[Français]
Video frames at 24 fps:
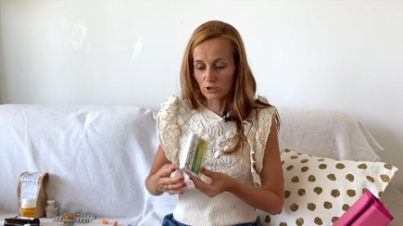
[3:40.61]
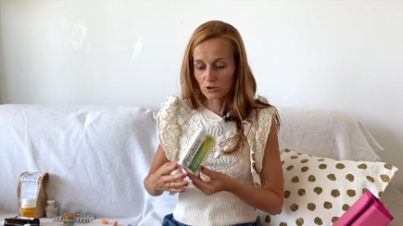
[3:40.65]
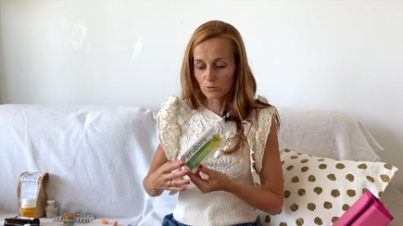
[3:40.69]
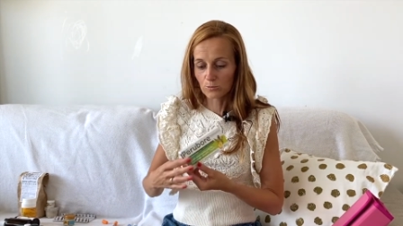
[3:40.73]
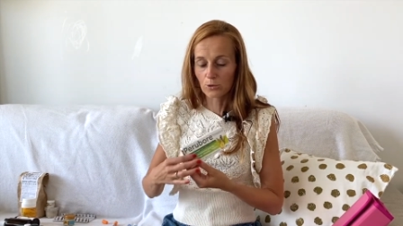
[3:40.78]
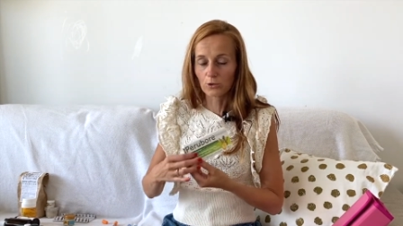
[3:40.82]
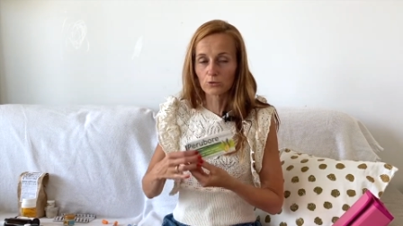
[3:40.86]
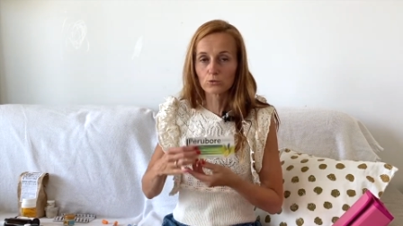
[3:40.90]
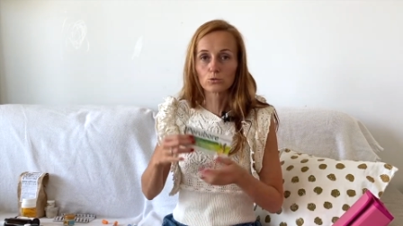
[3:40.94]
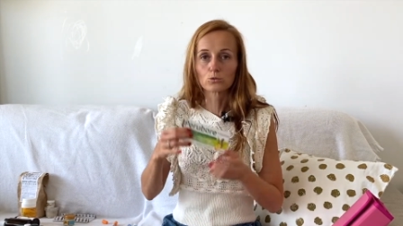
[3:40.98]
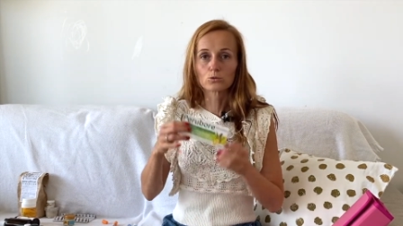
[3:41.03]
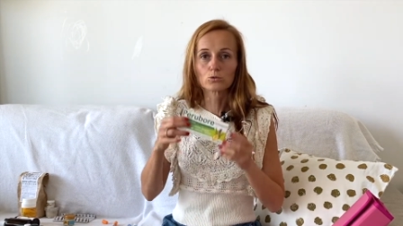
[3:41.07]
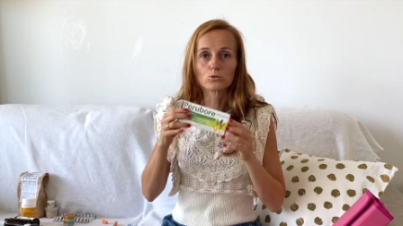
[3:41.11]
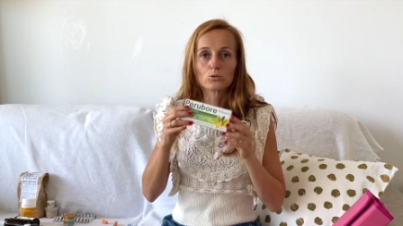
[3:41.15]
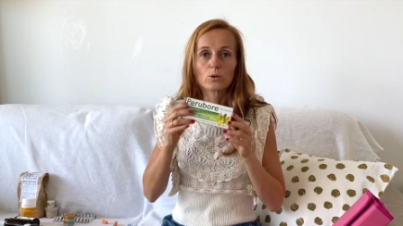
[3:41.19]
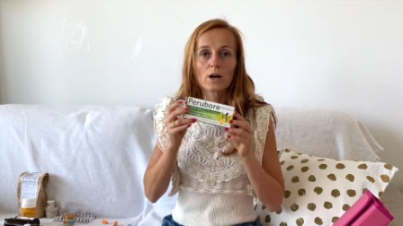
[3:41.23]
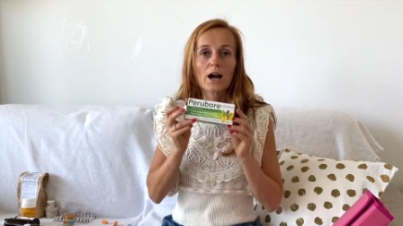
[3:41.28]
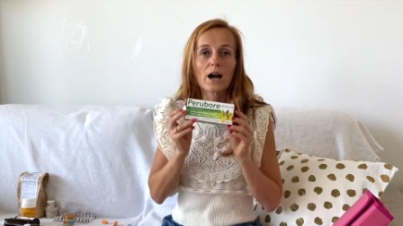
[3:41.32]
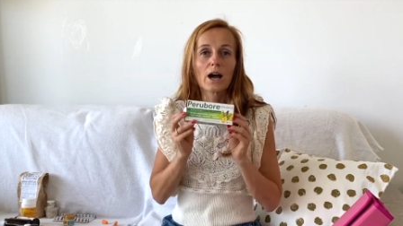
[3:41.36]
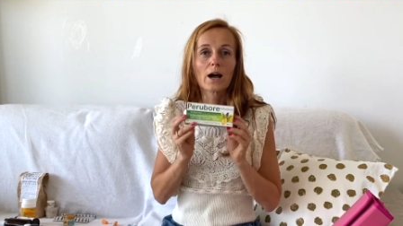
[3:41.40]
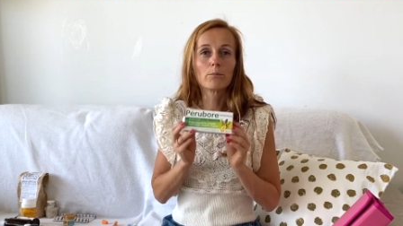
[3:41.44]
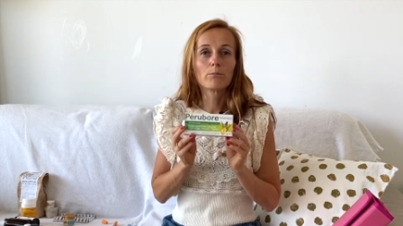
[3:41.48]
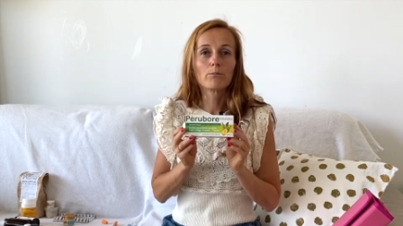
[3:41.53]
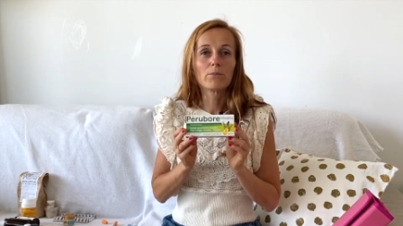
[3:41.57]
je prends toujours
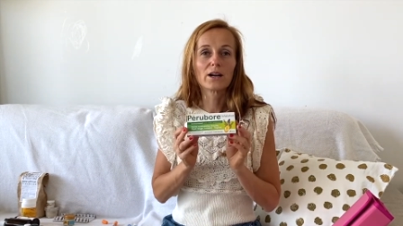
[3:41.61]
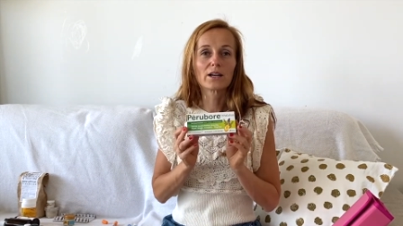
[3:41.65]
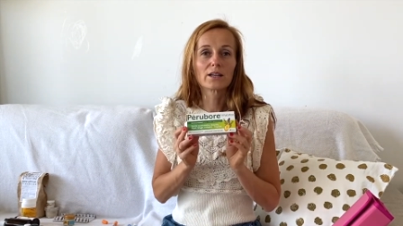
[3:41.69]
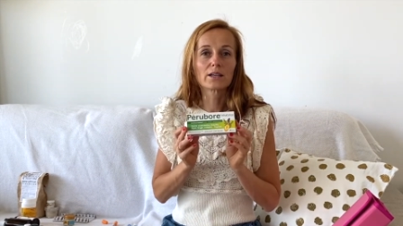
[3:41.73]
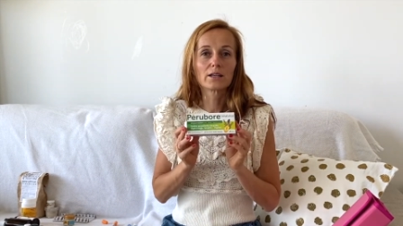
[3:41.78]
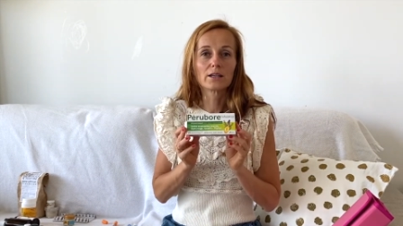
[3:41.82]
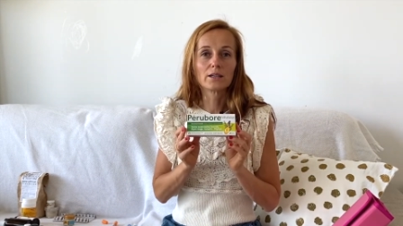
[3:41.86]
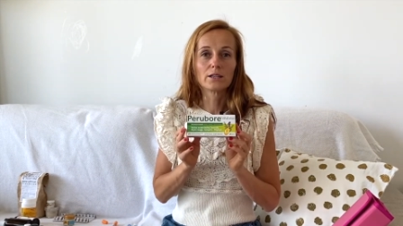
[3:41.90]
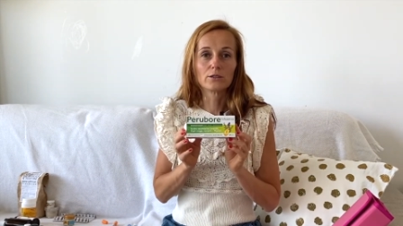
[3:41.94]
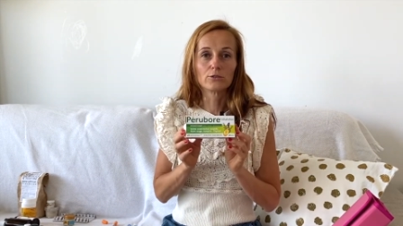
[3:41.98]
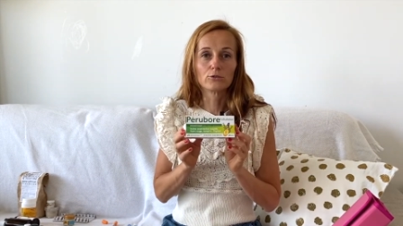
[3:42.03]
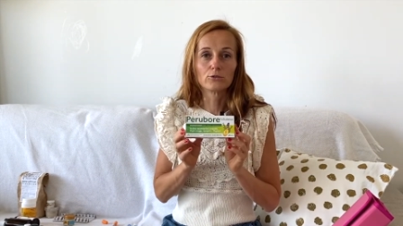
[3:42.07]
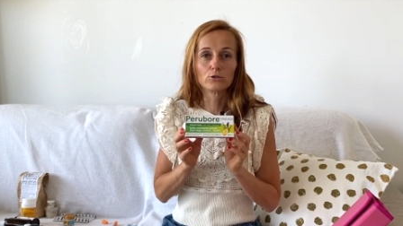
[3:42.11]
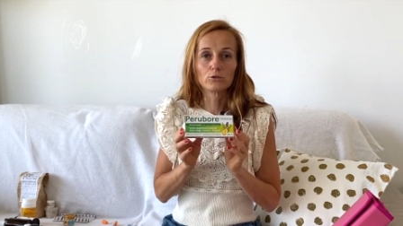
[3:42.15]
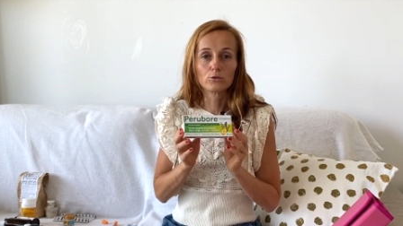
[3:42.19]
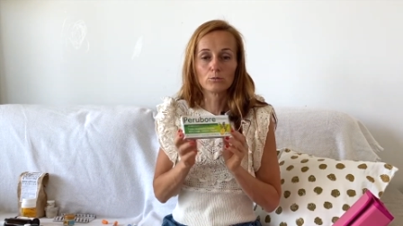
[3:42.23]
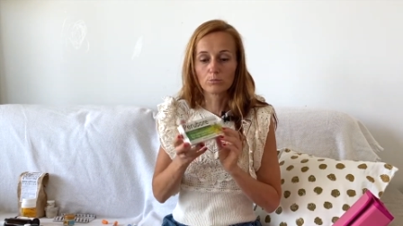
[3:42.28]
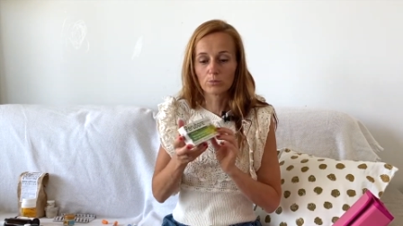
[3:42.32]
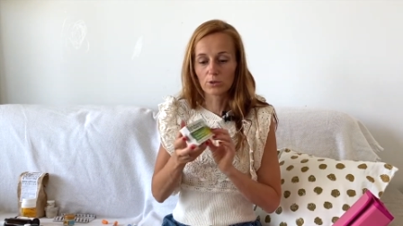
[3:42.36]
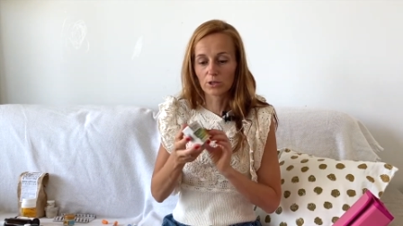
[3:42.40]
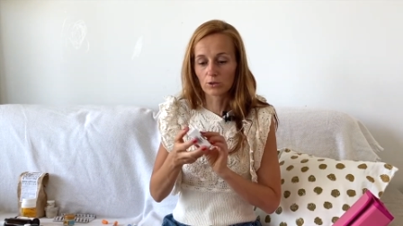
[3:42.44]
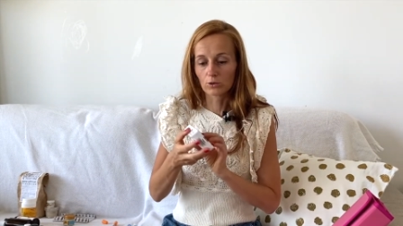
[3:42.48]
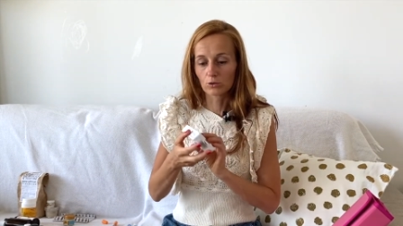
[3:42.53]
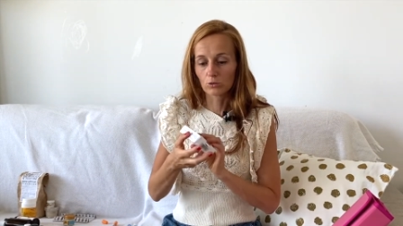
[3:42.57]
un paquet de
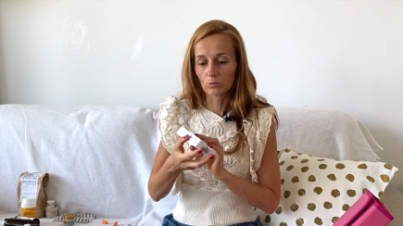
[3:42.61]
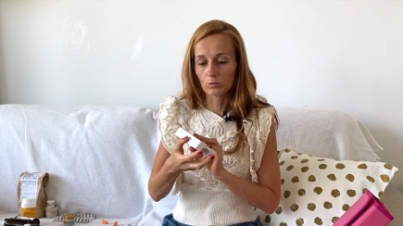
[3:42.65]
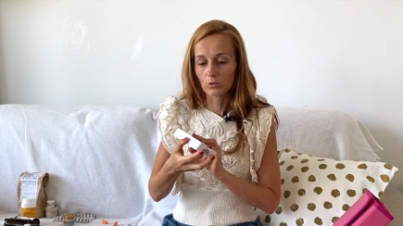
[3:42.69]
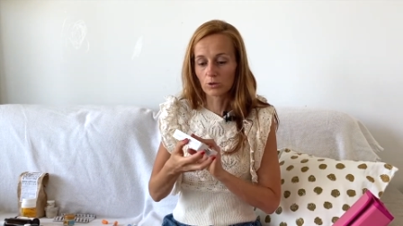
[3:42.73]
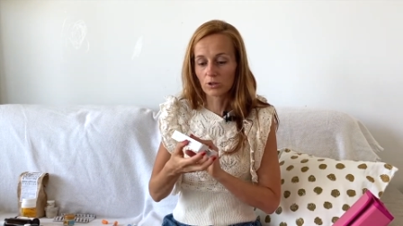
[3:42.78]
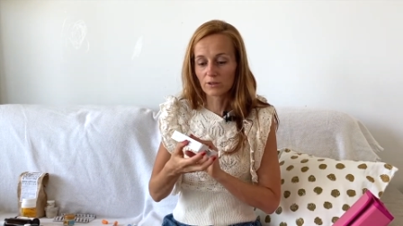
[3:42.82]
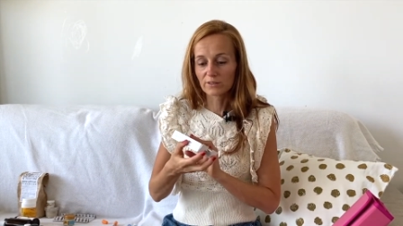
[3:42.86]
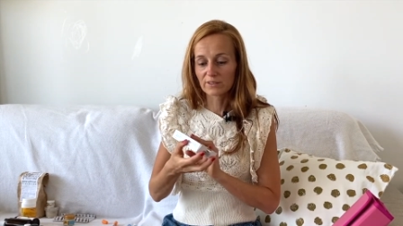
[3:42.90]
pérubor.